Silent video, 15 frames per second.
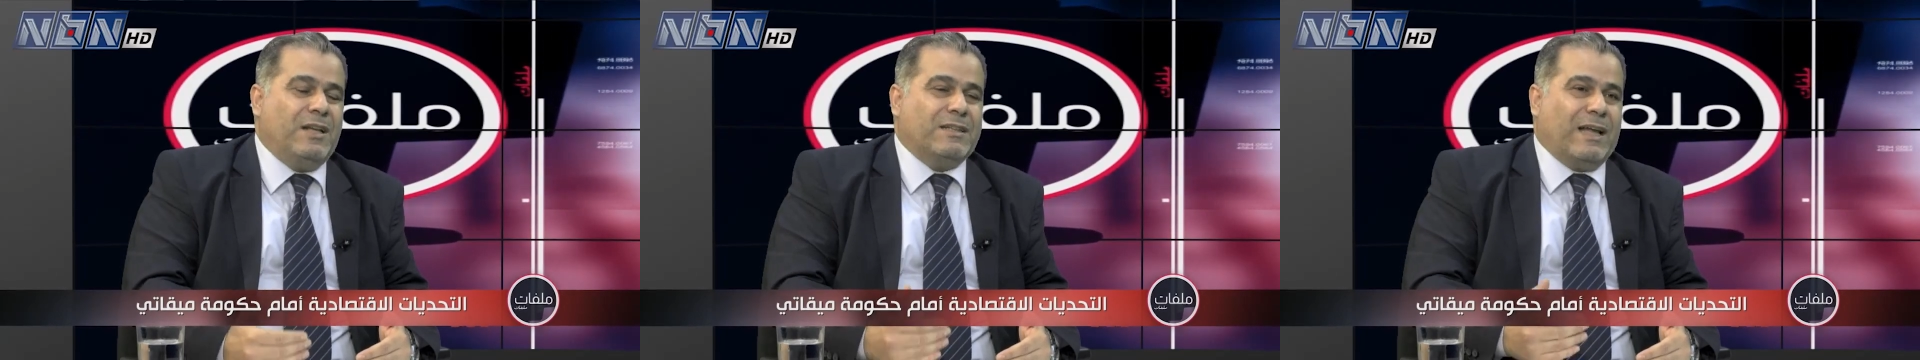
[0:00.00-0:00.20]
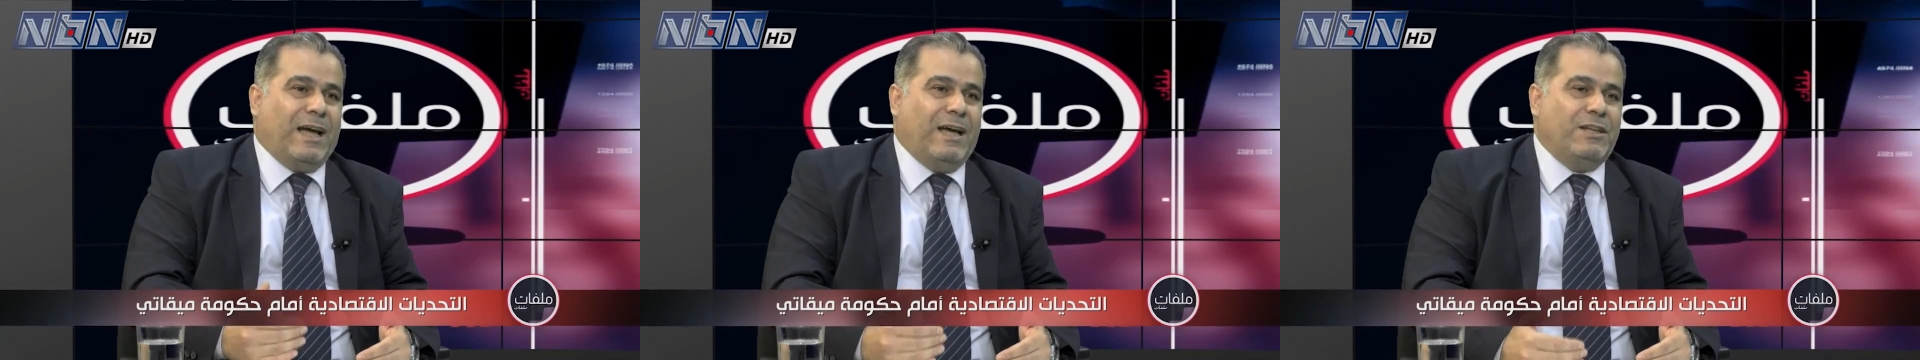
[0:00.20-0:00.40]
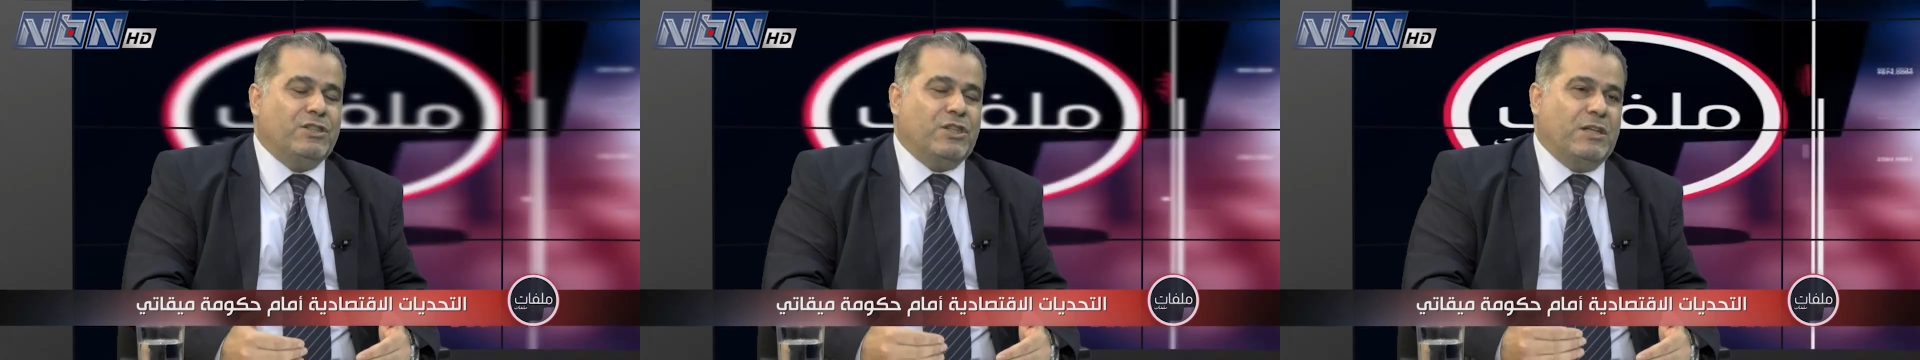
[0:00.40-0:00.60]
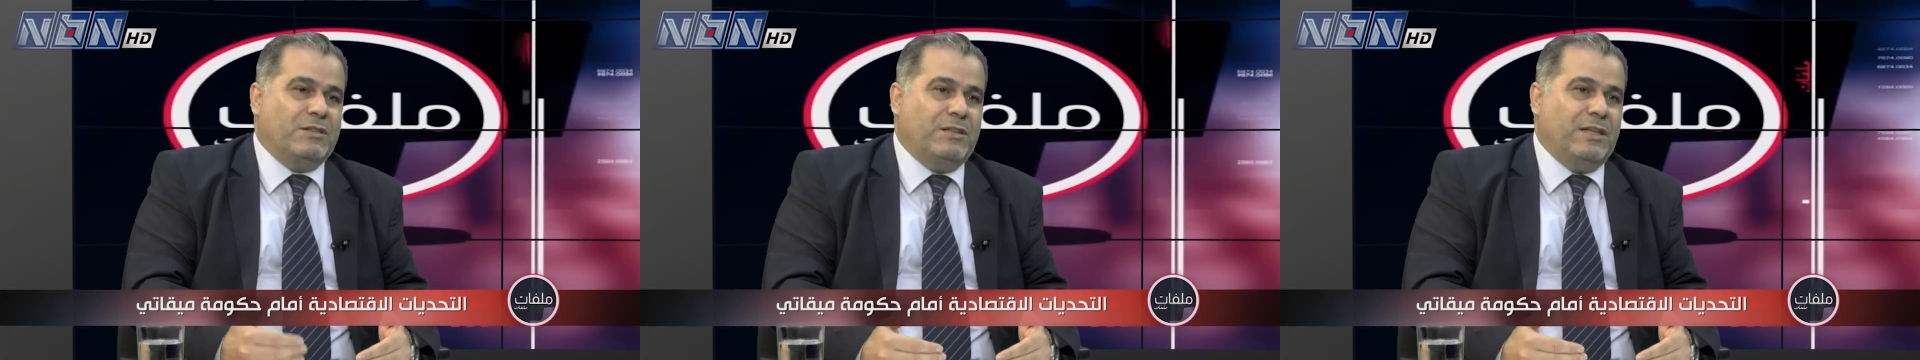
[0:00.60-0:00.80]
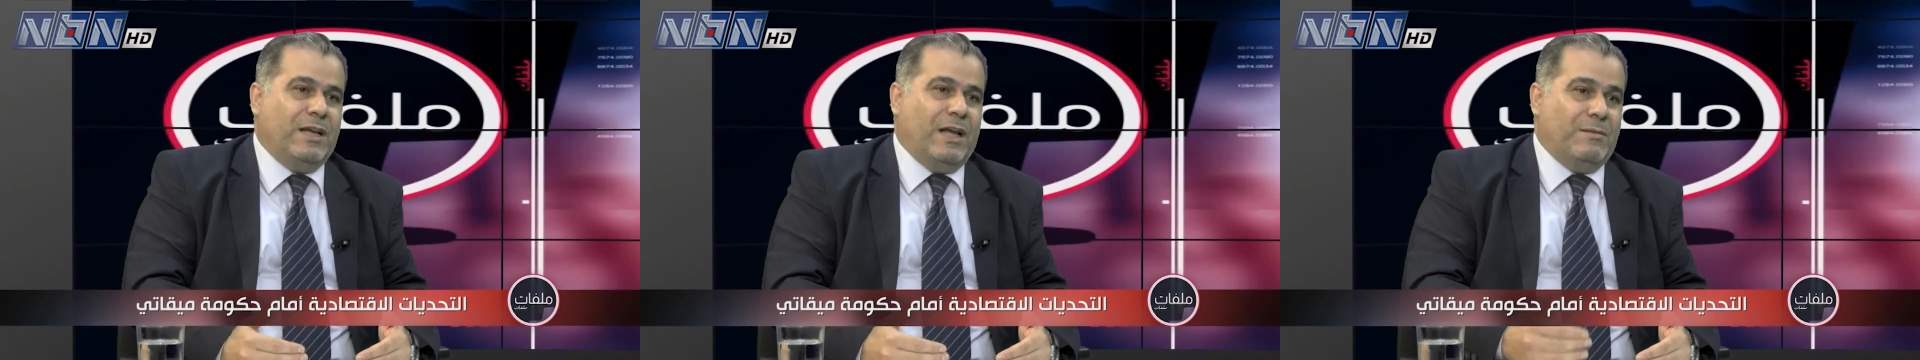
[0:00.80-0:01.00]
لتعالج
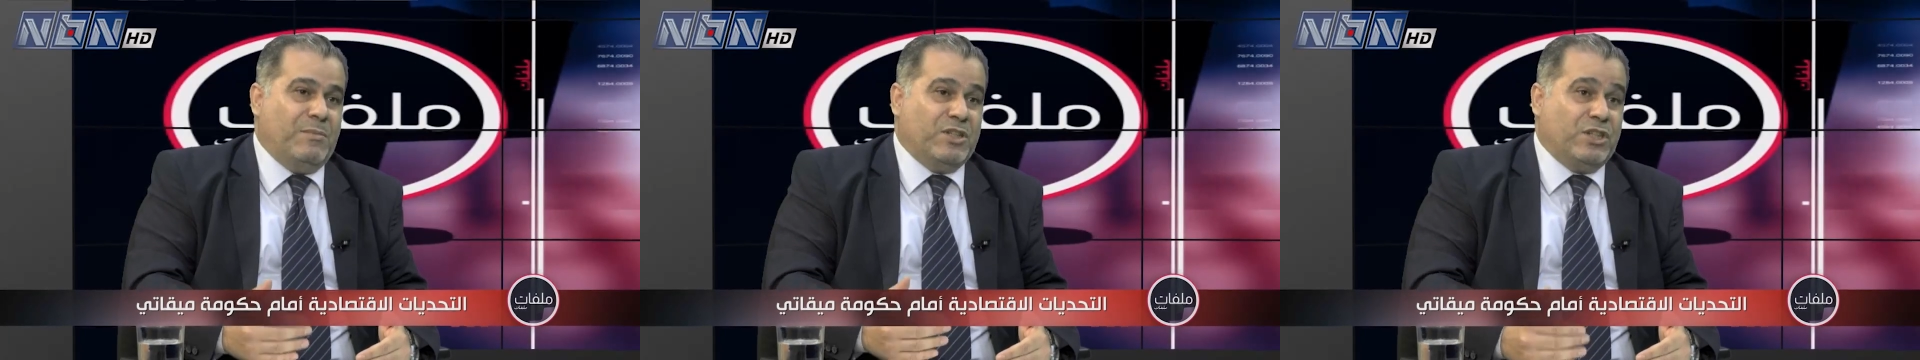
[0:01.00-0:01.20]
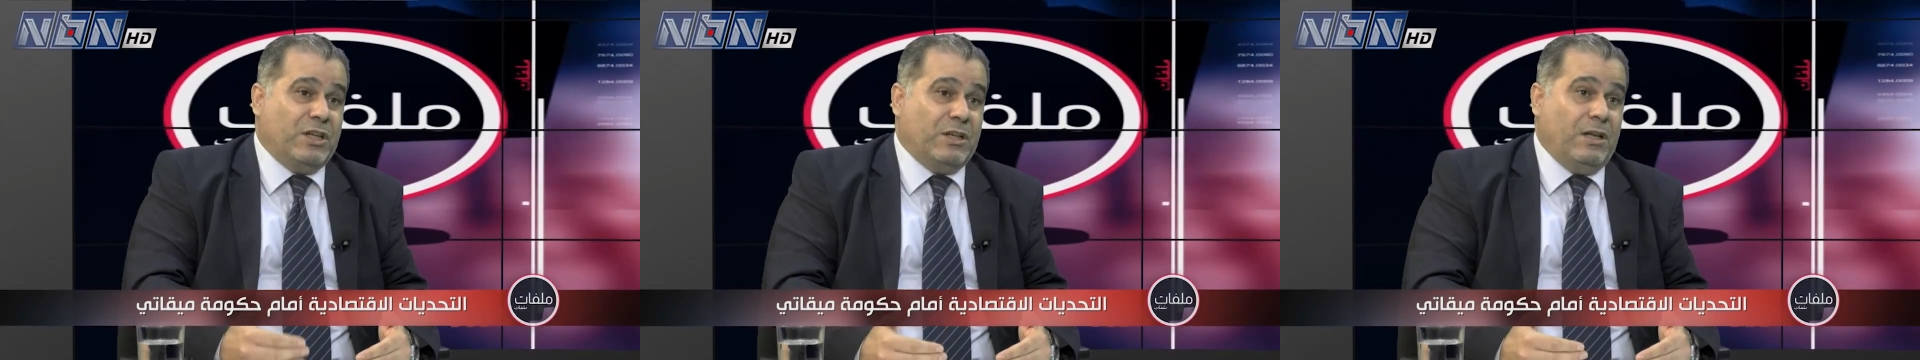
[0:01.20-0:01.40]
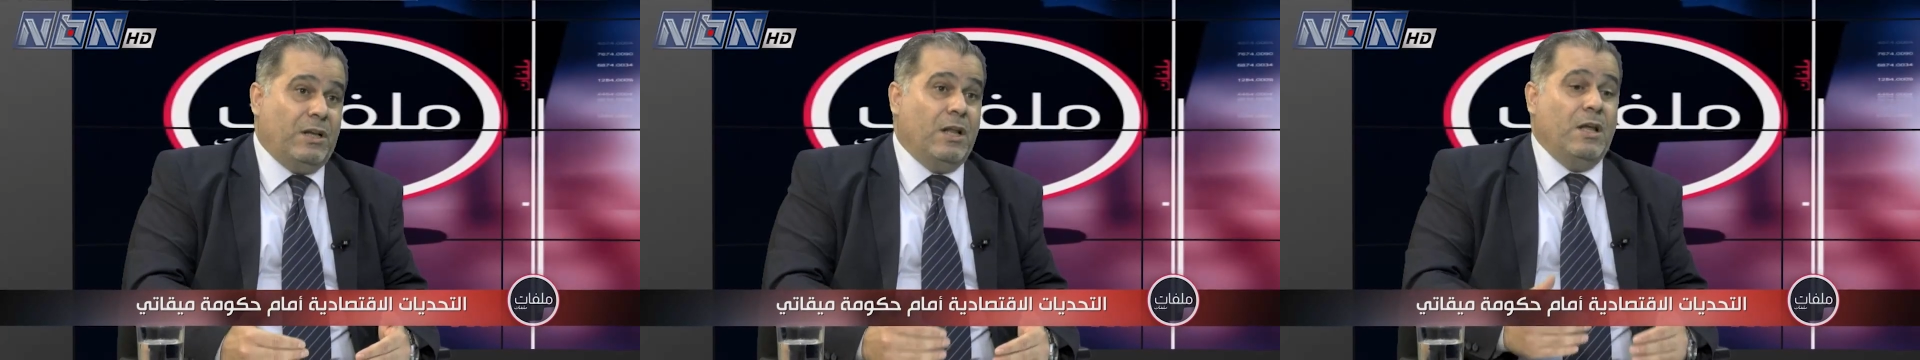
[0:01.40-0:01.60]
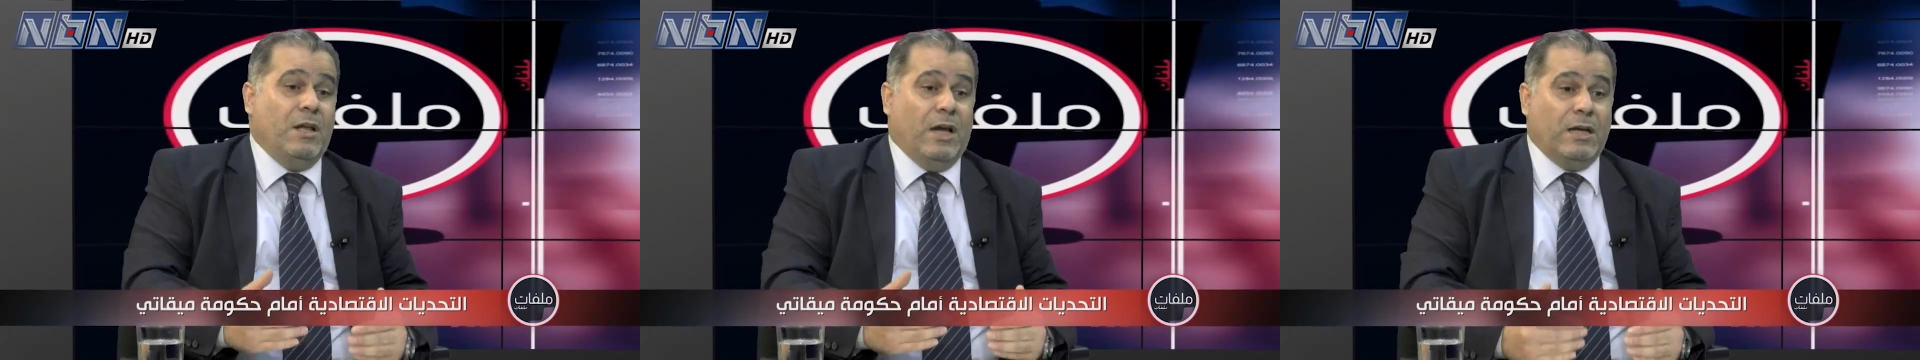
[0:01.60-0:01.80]
هيدي المشاكل نعم.